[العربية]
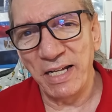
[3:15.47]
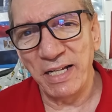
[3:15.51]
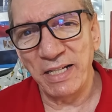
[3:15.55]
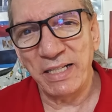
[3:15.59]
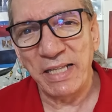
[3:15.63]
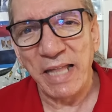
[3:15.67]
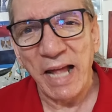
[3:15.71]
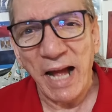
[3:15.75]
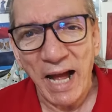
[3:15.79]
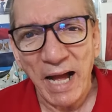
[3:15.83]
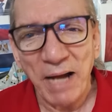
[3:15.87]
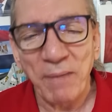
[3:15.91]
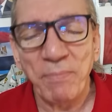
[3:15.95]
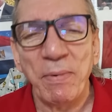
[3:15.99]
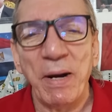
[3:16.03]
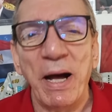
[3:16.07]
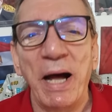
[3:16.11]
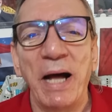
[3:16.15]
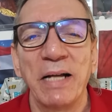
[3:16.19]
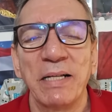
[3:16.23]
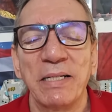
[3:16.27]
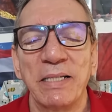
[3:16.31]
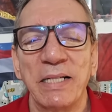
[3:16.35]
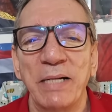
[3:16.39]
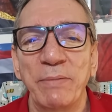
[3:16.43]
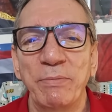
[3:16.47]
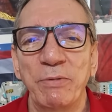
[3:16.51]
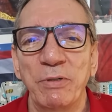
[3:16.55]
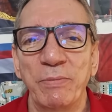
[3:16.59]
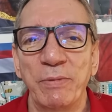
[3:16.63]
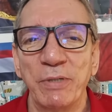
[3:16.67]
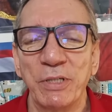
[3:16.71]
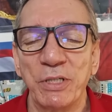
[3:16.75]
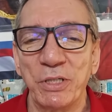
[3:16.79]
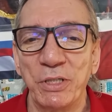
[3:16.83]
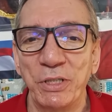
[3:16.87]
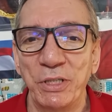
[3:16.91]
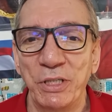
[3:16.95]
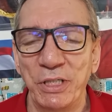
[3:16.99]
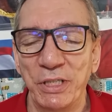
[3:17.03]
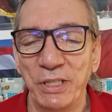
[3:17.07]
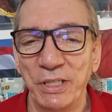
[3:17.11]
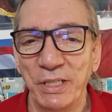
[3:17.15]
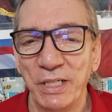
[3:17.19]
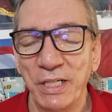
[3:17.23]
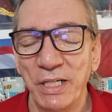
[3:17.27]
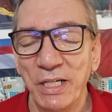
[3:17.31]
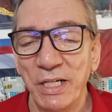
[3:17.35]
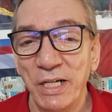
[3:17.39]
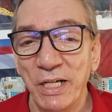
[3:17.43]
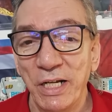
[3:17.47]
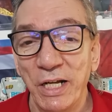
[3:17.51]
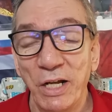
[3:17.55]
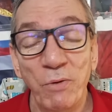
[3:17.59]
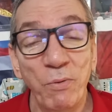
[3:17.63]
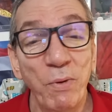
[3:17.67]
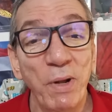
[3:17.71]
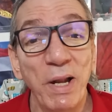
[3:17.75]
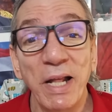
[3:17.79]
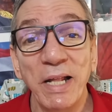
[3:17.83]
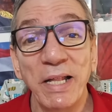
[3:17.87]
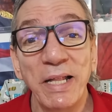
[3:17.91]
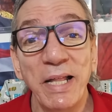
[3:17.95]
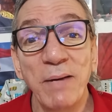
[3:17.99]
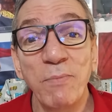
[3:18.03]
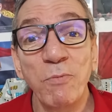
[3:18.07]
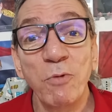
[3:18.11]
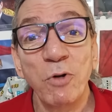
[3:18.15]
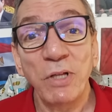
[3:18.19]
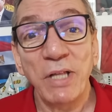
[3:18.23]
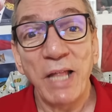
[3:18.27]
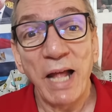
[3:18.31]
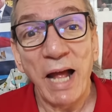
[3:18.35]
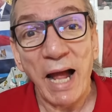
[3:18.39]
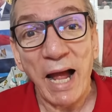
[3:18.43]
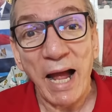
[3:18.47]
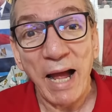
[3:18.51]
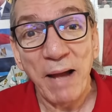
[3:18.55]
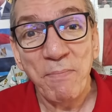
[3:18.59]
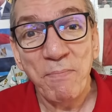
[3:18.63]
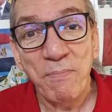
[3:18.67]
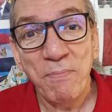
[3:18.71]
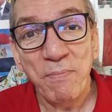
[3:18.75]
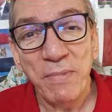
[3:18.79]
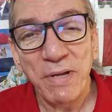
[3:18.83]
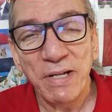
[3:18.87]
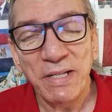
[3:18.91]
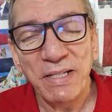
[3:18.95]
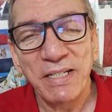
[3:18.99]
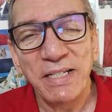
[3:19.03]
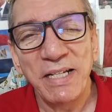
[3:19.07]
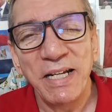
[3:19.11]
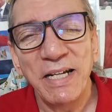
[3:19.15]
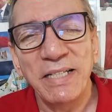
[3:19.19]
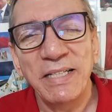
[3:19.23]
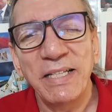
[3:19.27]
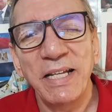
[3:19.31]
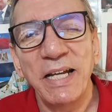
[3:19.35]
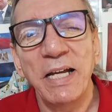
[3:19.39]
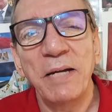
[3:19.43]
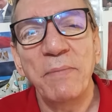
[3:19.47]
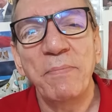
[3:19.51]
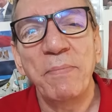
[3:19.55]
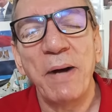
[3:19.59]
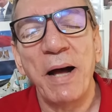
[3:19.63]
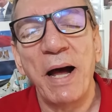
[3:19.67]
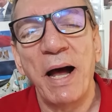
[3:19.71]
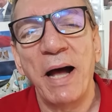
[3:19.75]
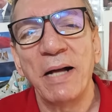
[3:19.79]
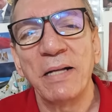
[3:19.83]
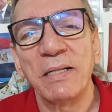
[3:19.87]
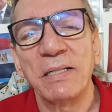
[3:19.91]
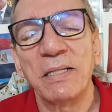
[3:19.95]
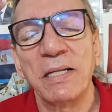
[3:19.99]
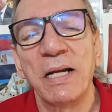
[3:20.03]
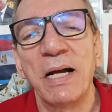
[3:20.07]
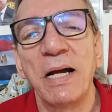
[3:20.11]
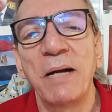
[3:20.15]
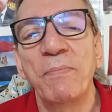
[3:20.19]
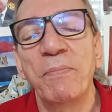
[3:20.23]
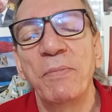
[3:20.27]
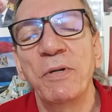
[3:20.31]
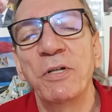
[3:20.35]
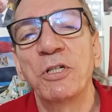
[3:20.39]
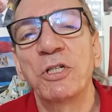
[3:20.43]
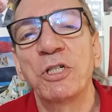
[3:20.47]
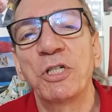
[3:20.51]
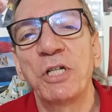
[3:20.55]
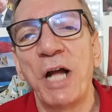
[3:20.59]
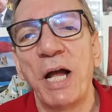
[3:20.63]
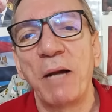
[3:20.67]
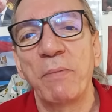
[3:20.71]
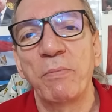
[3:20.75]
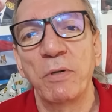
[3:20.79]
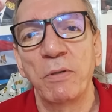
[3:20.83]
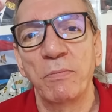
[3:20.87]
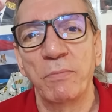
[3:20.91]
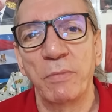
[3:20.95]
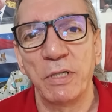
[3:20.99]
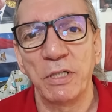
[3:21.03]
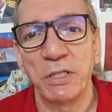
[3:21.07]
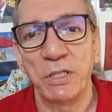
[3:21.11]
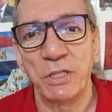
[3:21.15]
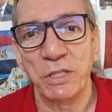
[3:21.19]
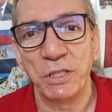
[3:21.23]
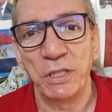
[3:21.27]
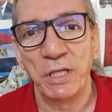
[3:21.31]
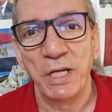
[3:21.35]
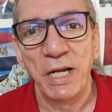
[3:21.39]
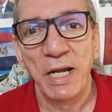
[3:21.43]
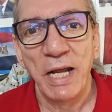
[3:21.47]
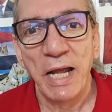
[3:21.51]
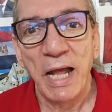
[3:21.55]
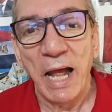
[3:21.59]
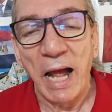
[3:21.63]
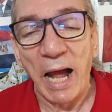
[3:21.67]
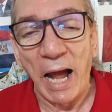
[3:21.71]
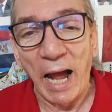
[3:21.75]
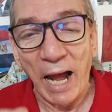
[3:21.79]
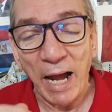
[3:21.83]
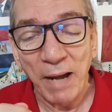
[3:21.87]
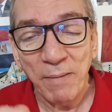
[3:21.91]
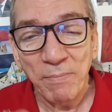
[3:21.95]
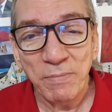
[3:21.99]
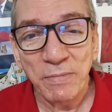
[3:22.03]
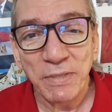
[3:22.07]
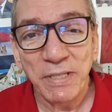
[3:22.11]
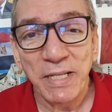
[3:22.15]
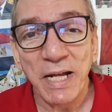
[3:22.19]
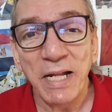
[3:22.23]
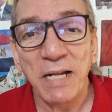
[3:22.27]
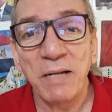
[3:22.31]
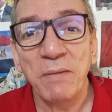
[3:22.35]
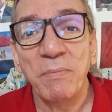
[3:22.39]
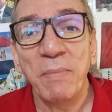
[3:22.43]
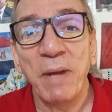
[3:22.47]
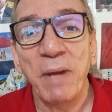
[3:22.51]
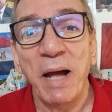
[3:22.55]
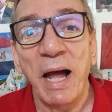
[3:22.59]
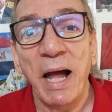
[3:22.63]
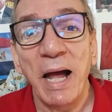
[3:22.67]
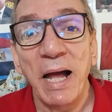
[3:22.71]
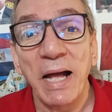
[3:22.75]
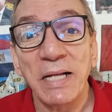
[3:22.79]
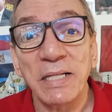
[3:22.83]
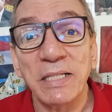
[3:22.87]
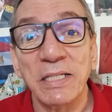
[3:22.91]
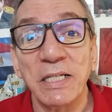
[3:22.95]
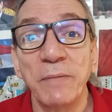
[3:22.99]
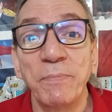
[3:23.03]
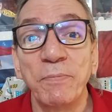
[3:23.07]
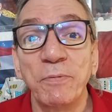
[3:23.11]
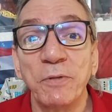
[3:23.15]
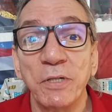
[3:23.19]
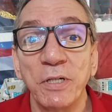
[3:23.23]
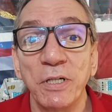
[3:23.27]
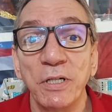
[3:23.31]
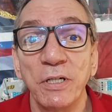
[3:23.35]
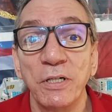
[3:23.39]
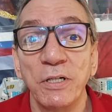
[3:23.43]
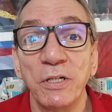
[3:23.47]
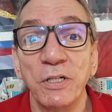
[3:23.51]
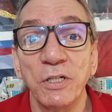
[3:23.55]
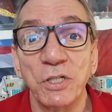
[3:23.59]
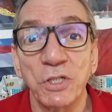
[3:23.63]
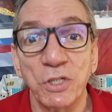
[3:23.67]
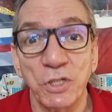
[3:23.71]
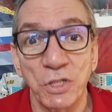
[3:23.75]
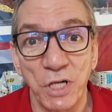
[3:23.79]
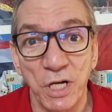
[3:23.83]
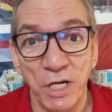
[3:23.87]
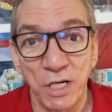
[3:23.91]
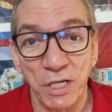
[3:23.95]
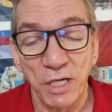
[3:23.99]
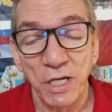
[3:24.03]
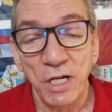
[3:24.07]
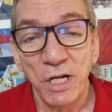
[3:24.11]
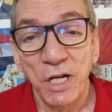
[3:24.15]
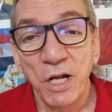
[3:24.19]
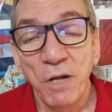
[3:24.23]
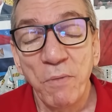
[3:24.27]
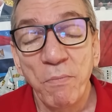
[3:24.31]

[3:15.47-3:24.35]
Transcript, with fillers: تعب اعصاب المصريين الولد ده متعمد يتعب اعصاب الشعب المصري عمدا مع سبق الاصرار